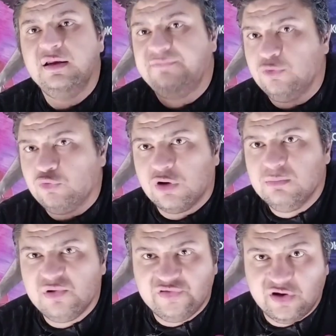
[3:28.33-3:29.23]
في الكره
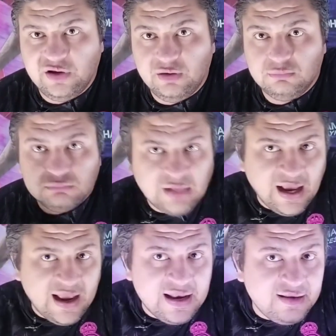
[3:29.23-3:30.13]
المصريه
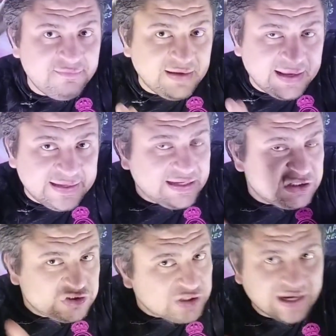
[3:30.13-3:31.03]
ده اللي
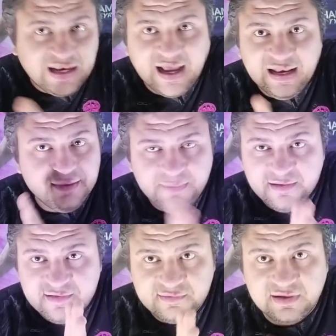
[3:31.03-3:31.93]
فينجادا اشتغل عليه
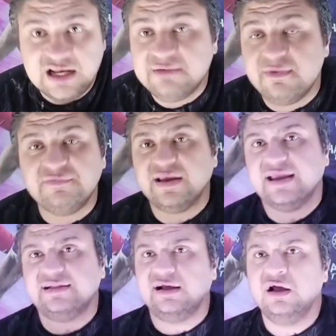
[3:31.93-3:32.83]
بس انما
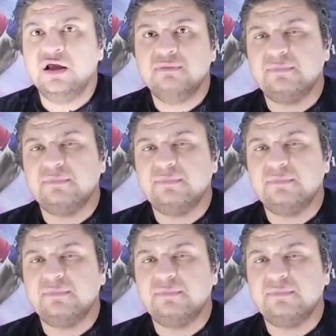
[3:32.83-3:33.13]
فينجادا